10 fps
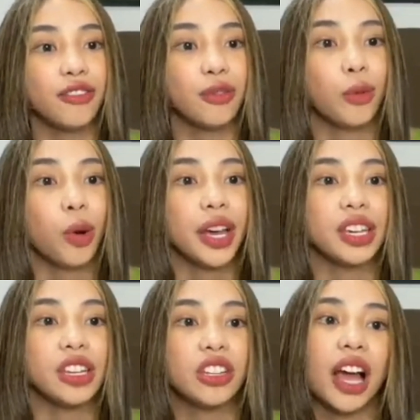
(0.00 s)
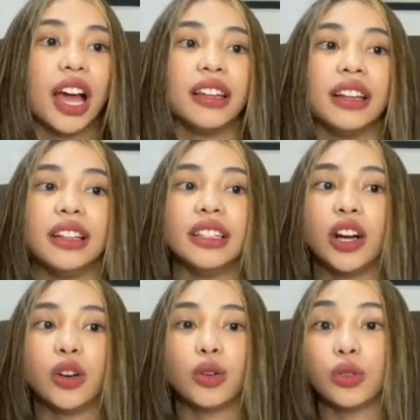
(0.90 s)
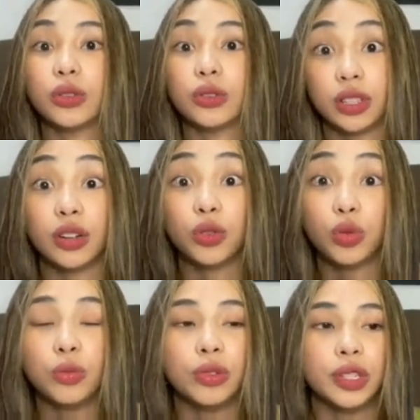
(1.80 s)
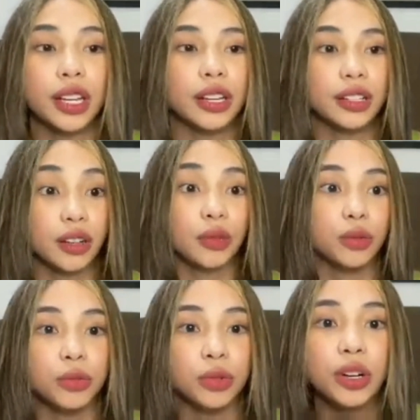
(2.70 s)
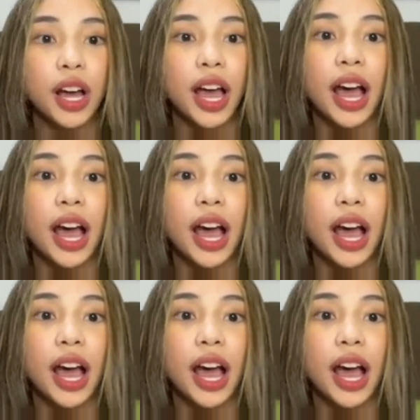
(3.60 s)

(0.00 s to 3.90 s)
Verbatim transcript: FYE channel ng ng Kumo ng Kumo.